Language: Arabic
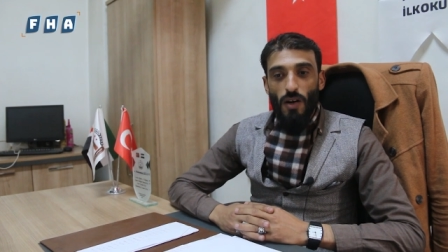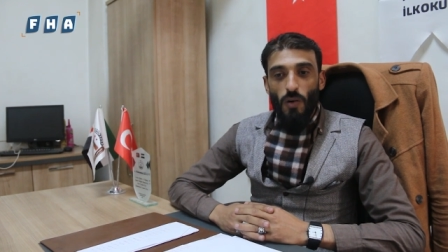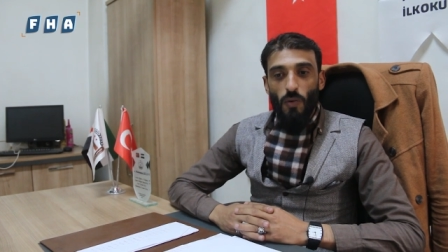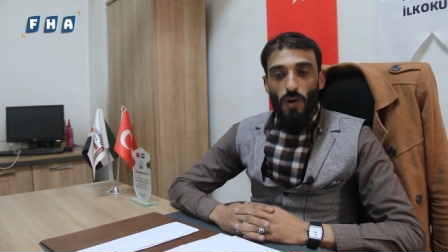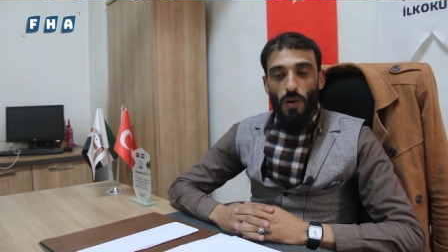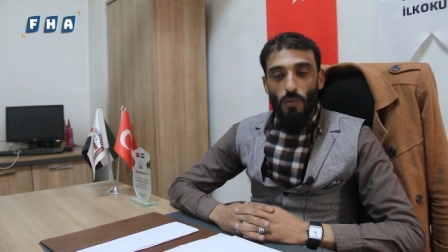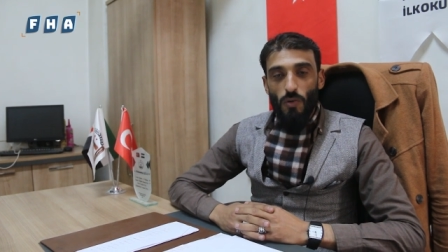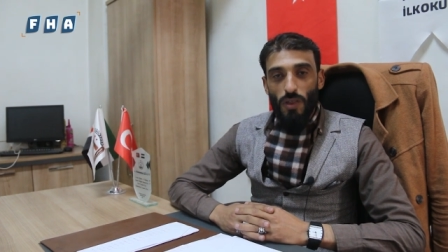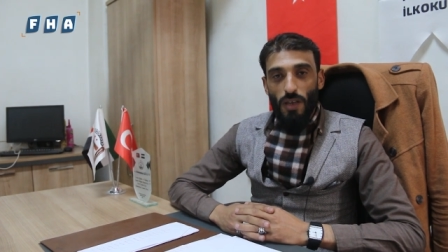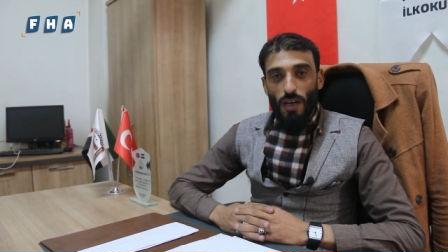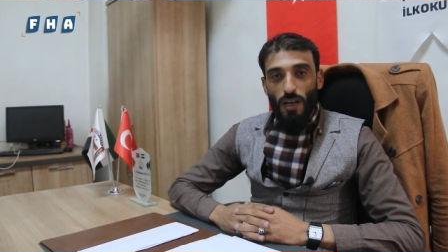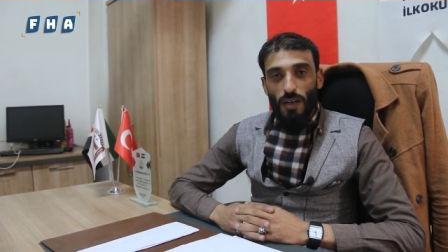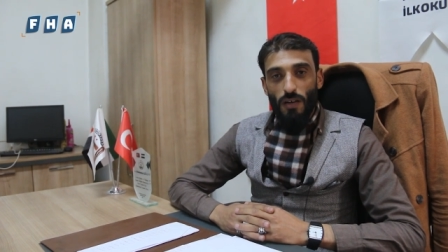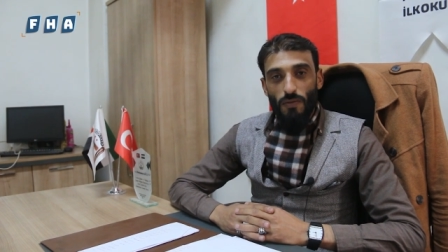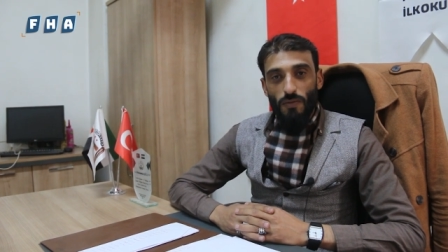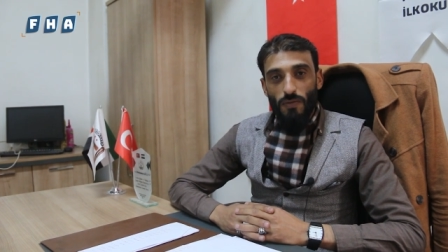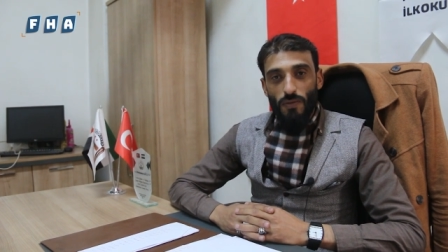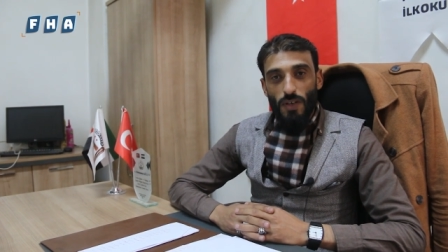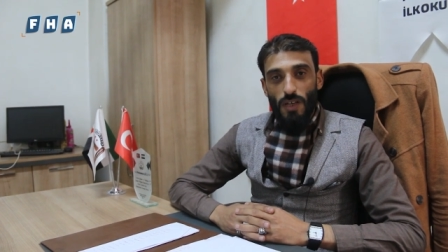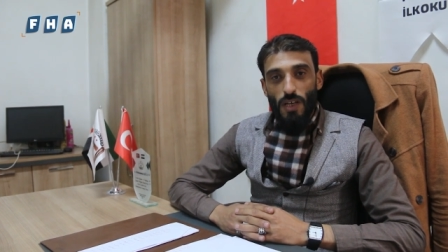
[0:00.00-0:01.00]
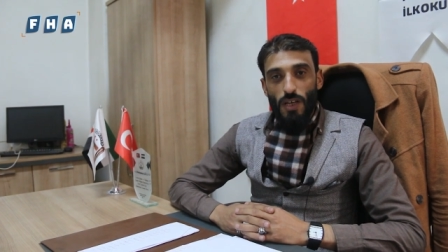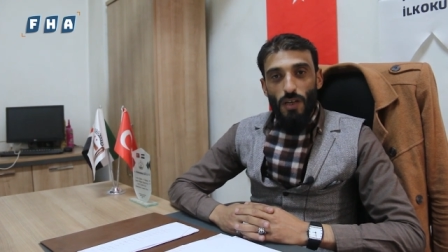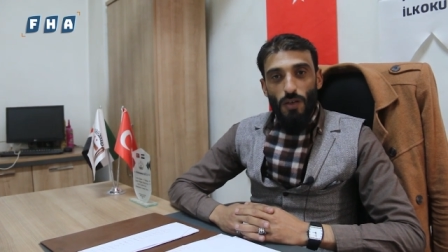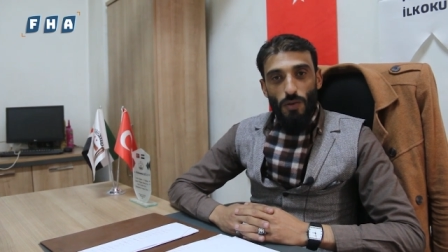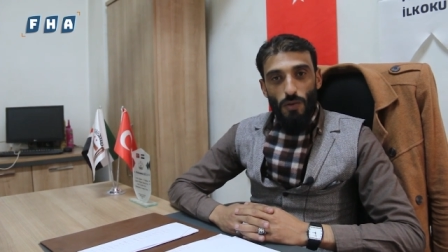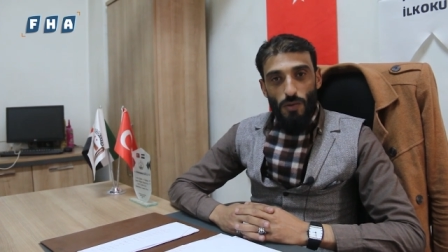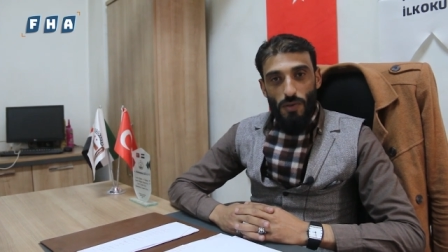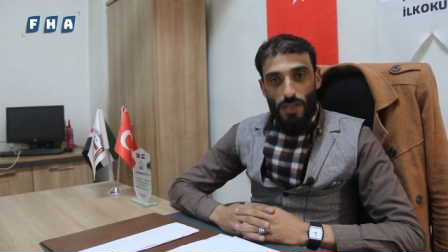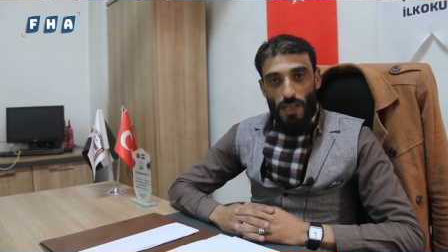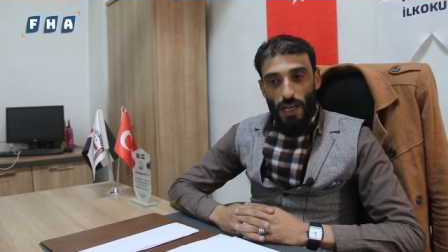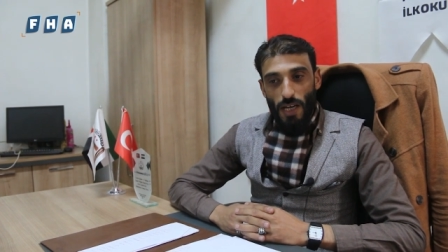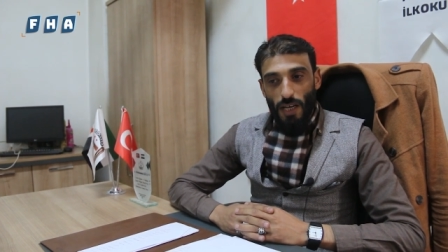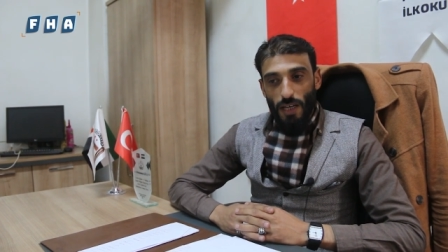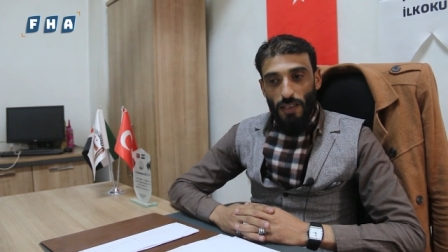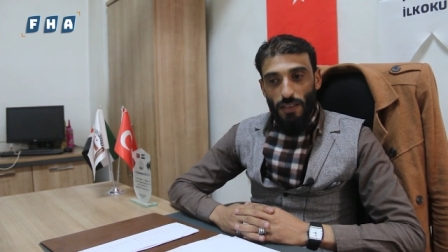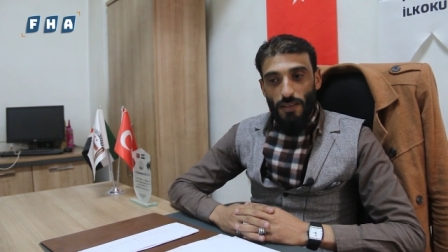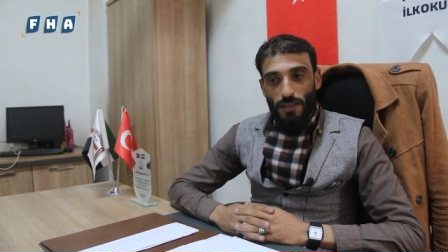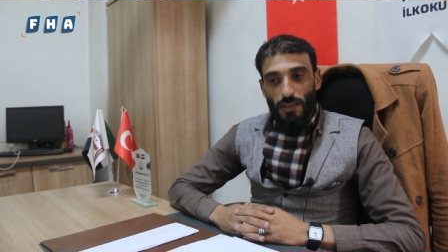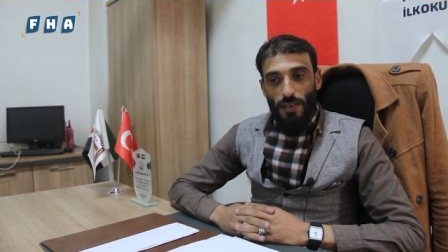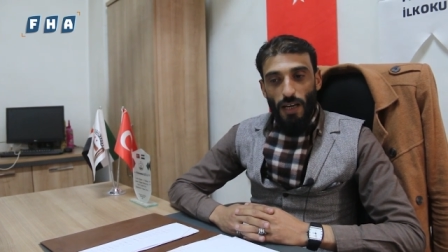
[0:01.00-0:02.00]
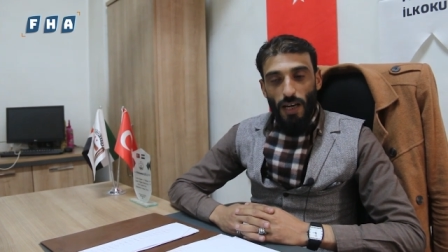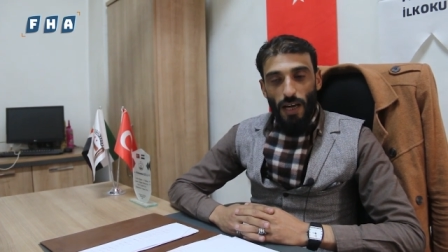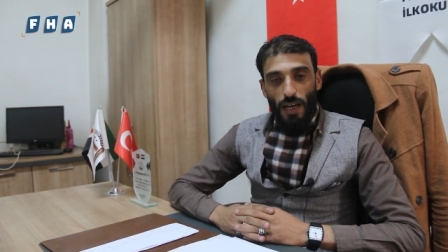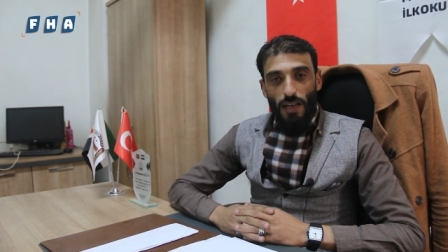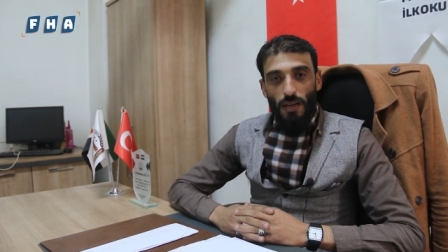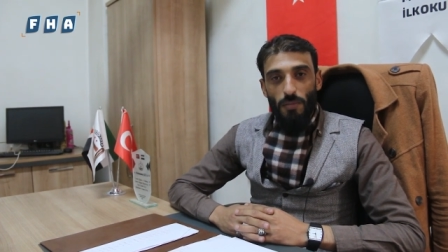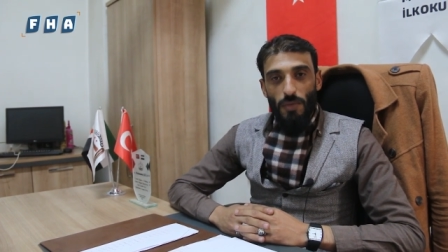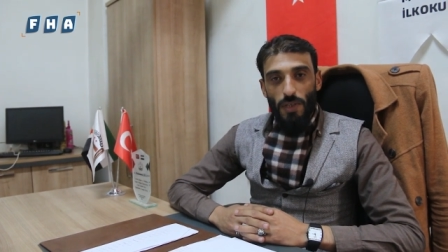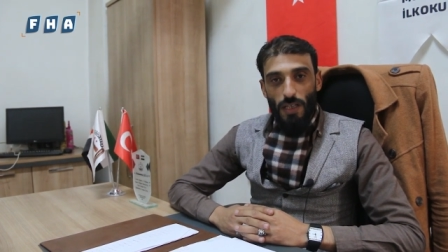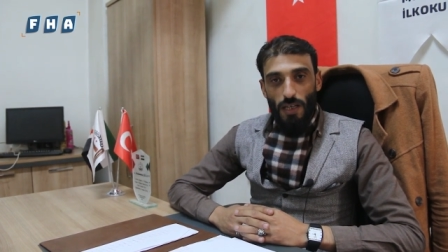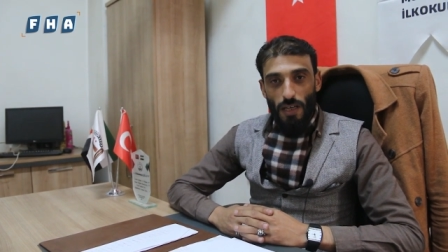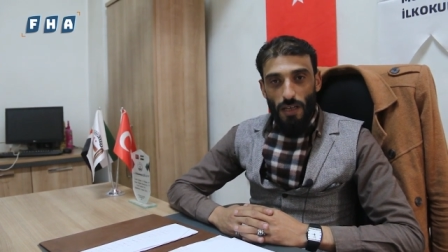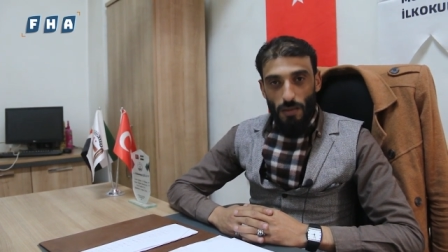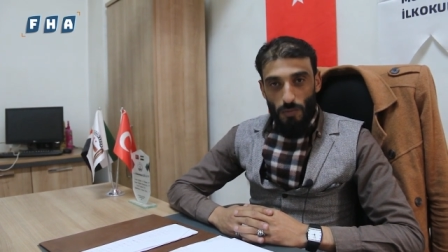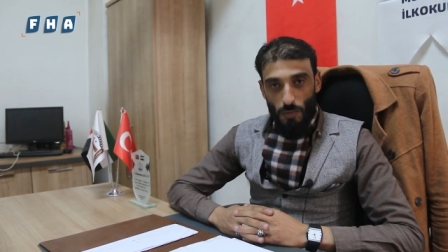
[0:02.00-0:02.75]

ومثقف يساعد على بناء